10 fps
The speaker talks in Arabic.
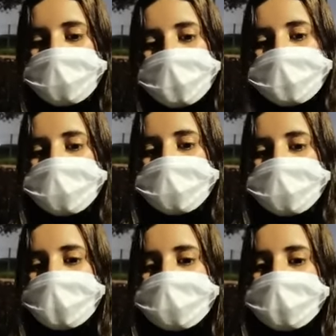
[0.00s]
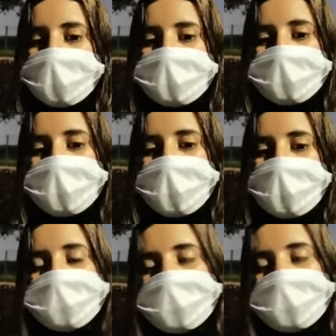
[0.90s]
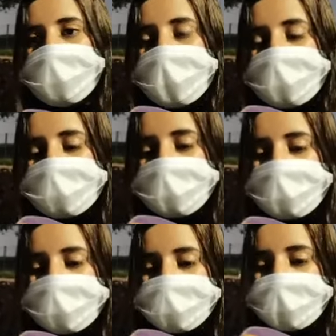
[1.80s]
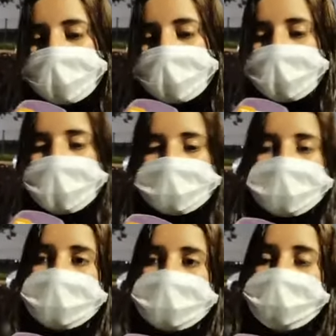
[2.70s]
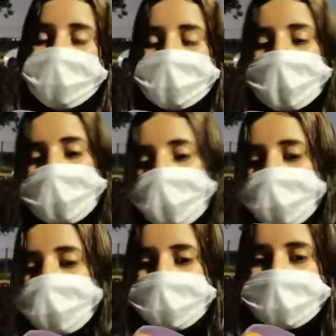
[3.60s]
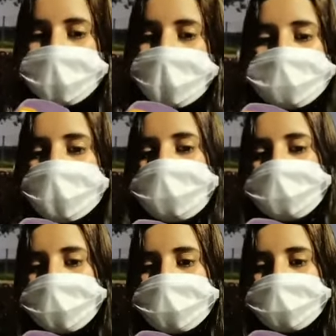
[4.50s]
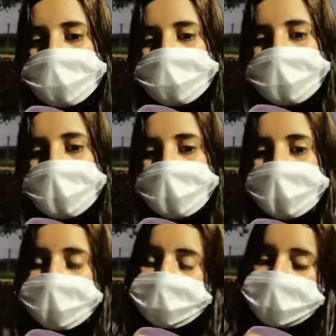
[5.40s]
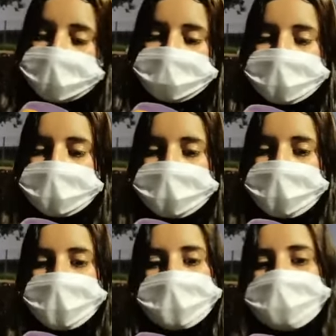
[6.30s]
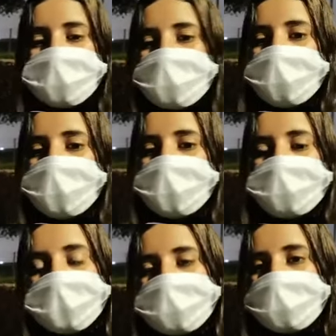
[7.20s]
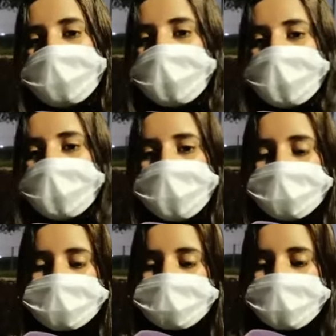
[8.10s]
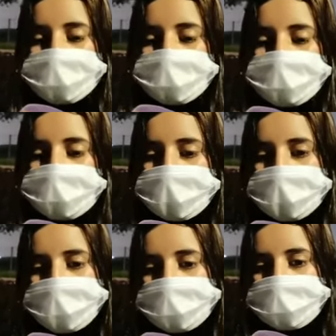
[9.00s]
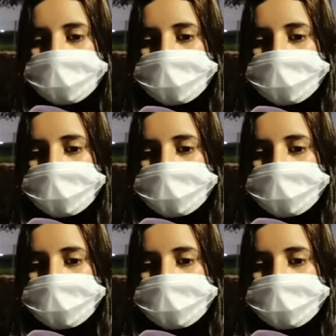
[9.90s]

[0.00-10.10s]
ملي توفات جرات ليا العائله ديالتها قالت لي عطاتك المحكمه والمخزن شي حاجه اجي خودي ملي كنمشي نسول على راسي كيقولوا لي ما غاش دي والو حيت ما عندكش الوريقات